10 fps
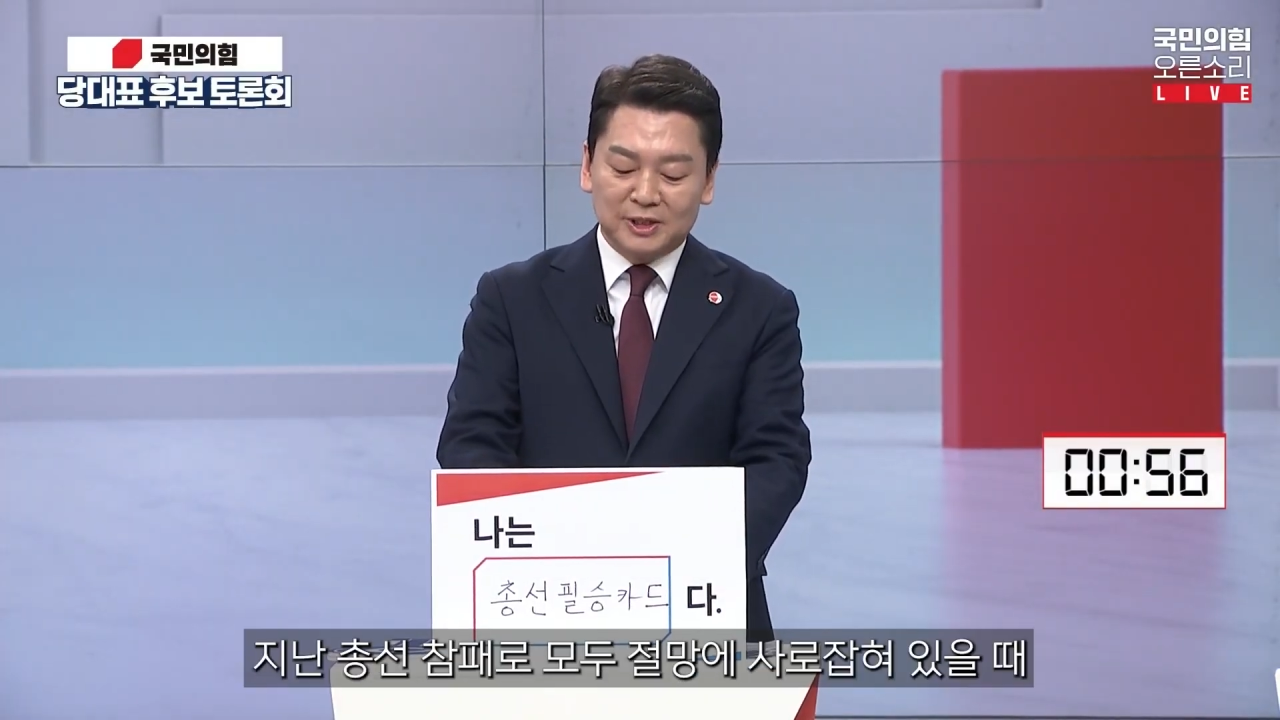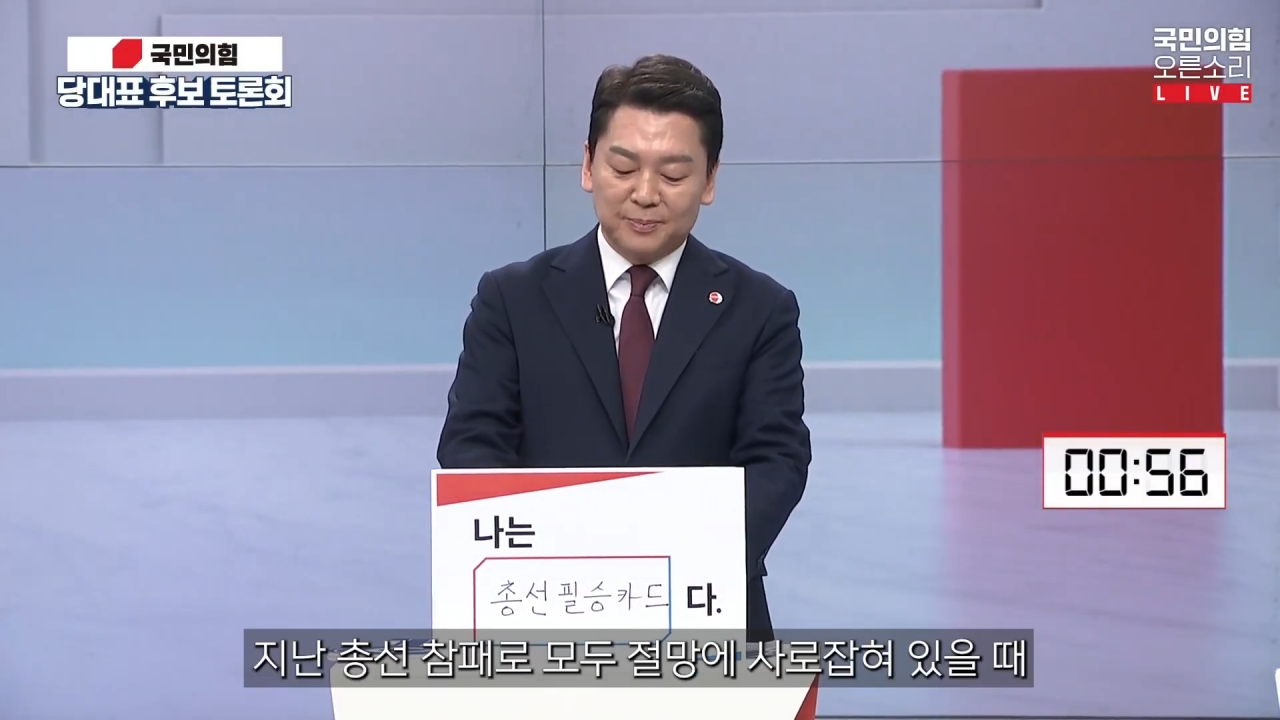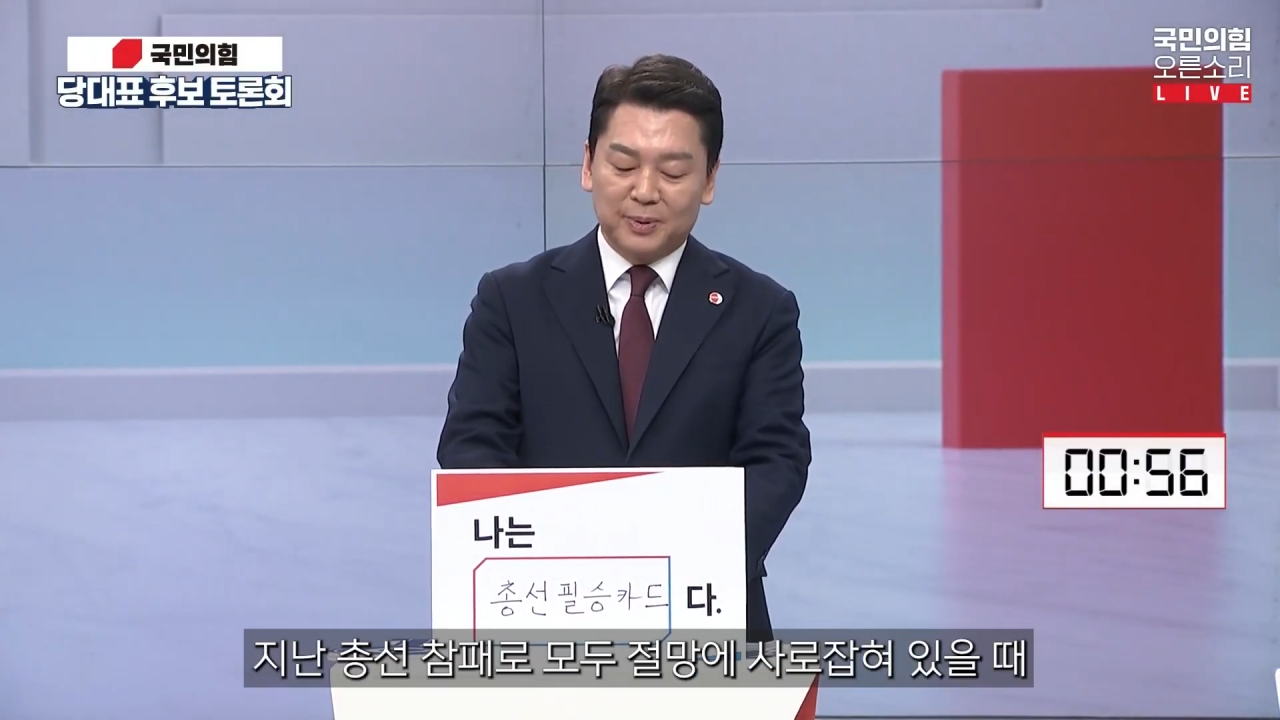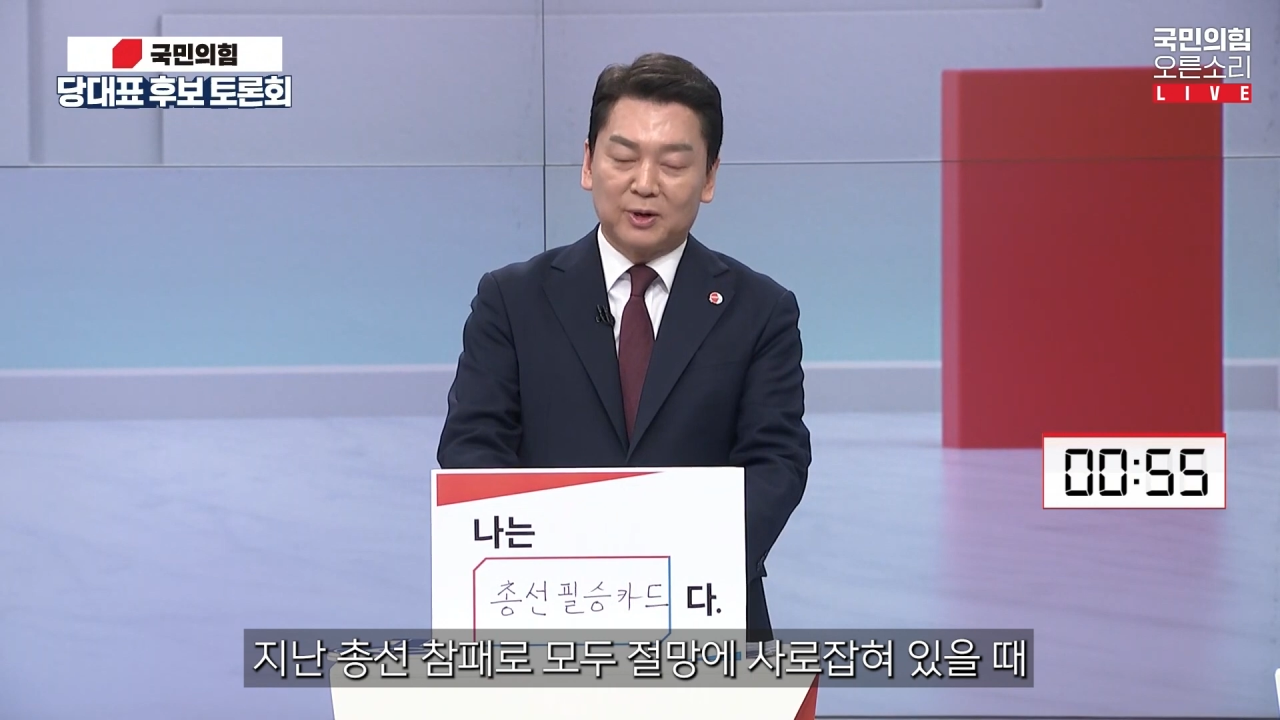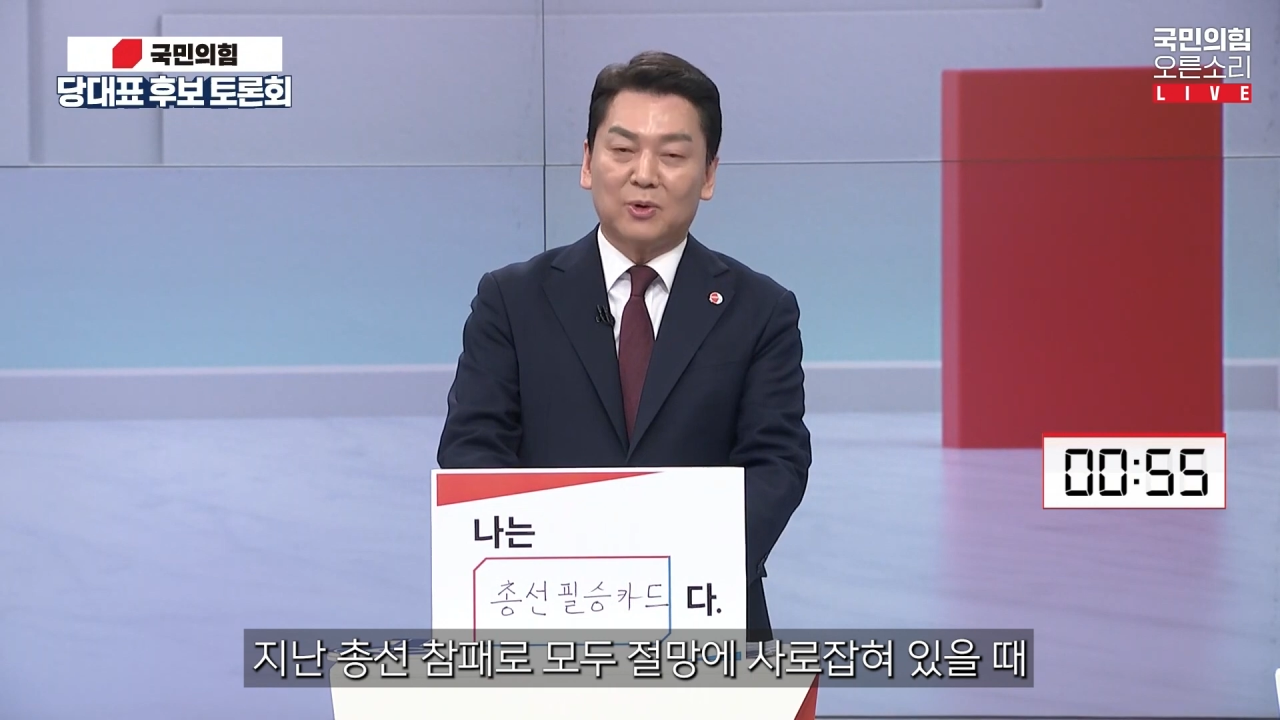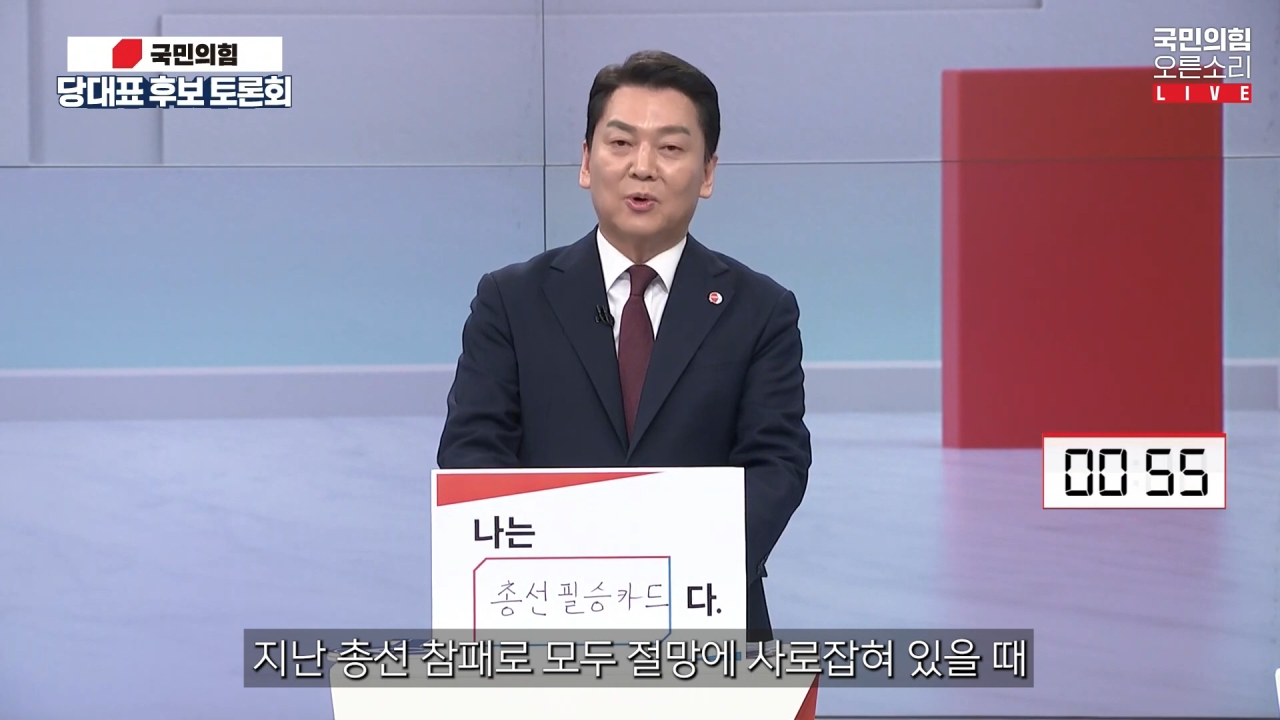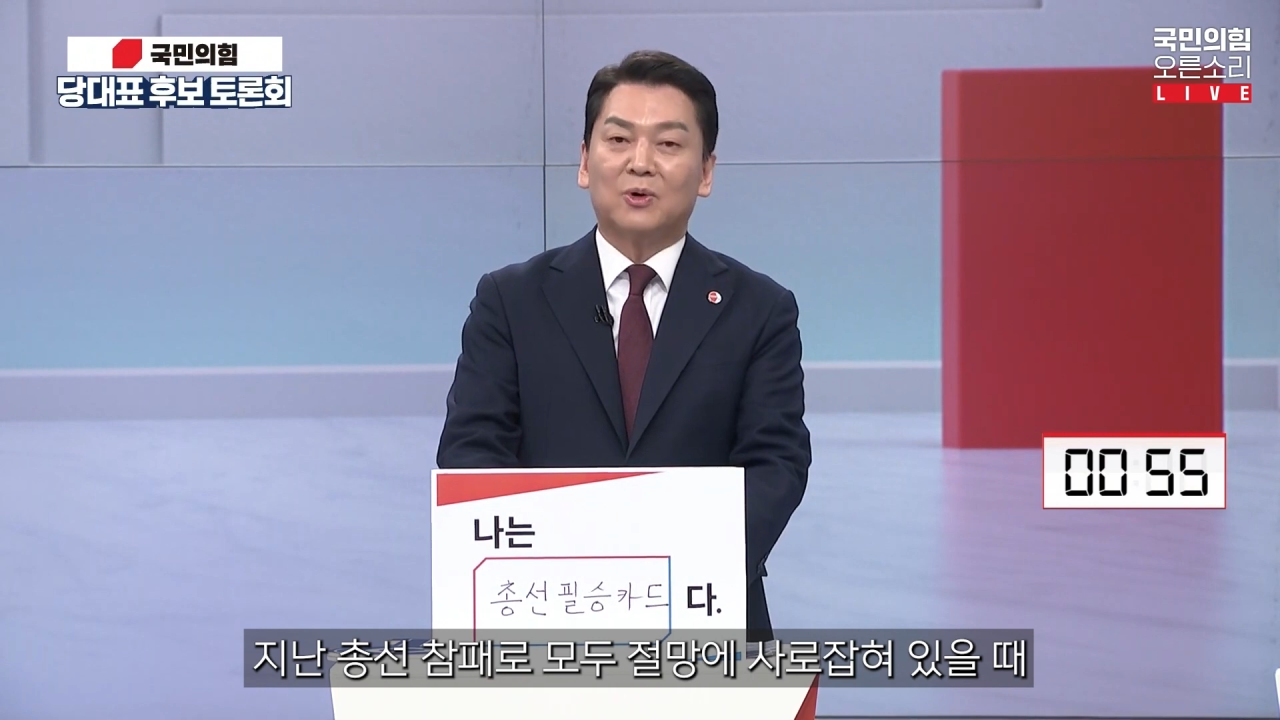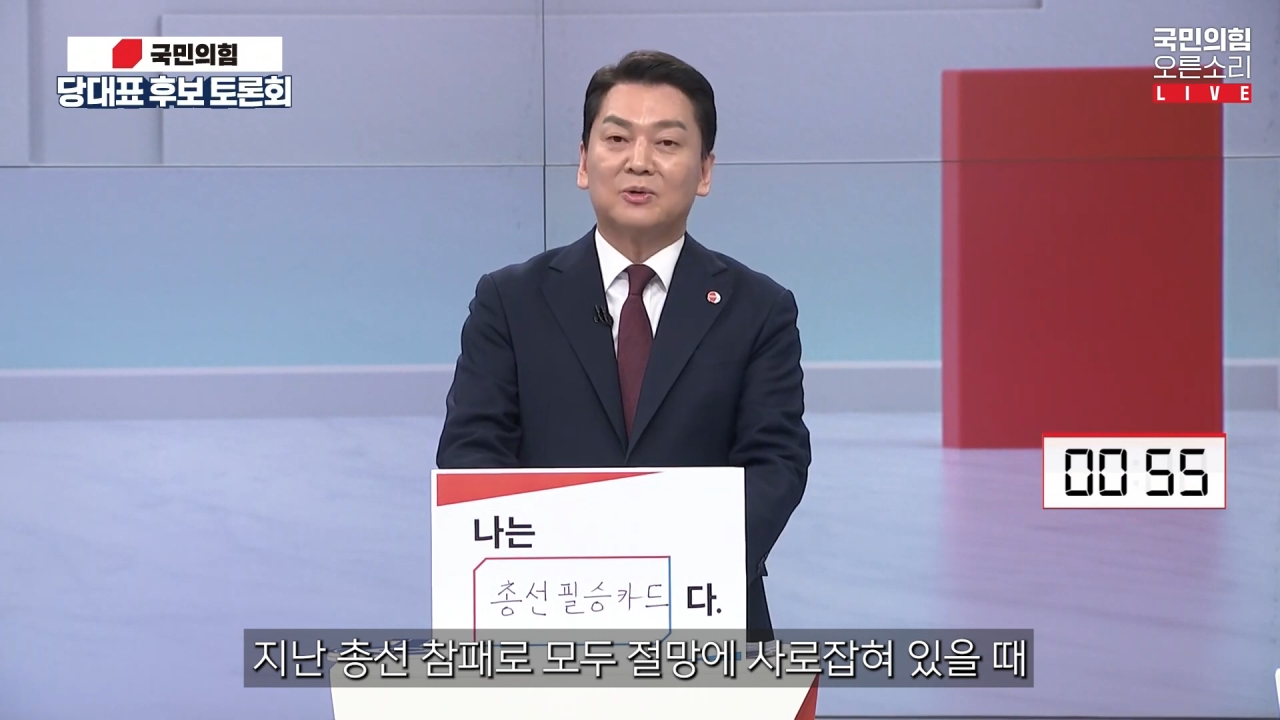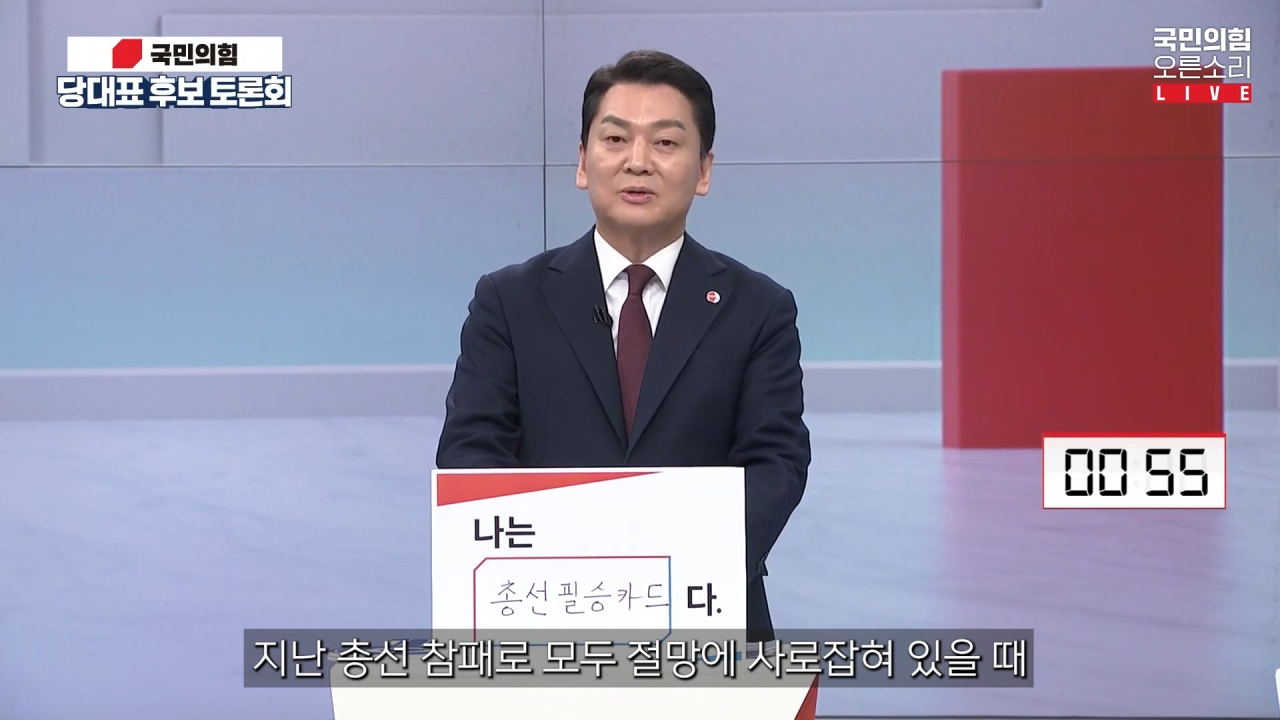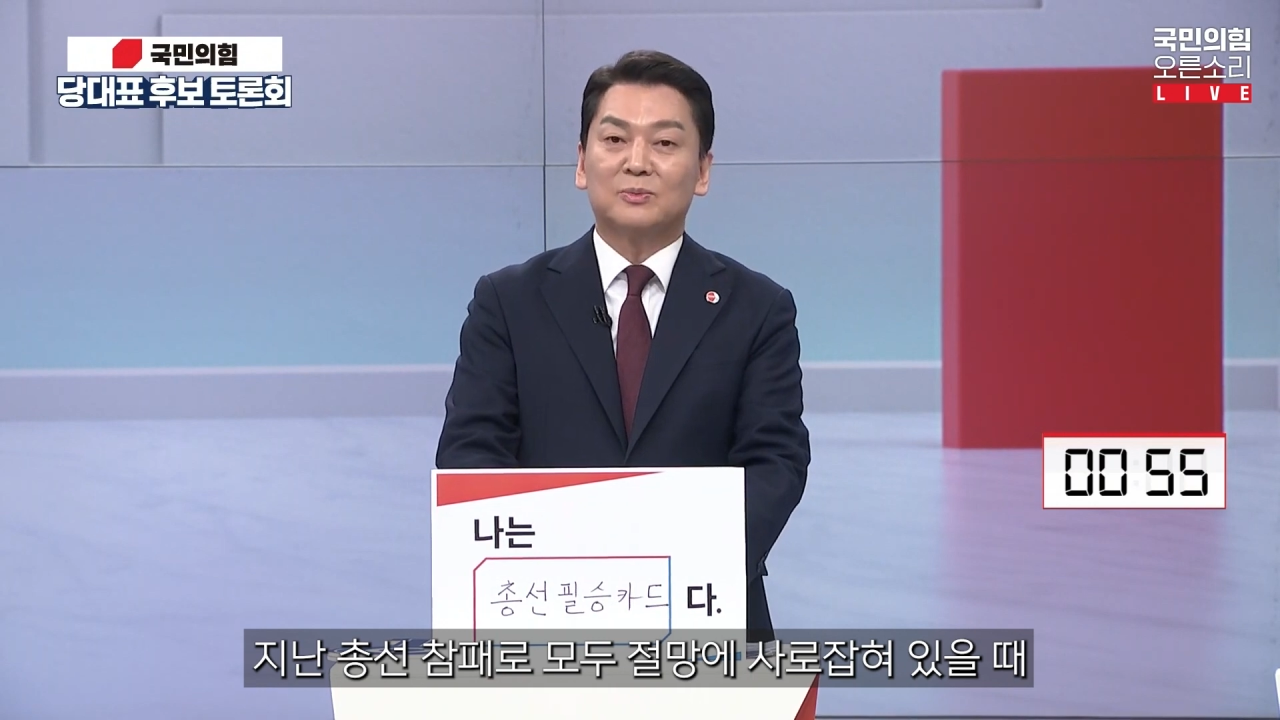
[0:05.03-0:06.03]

참패로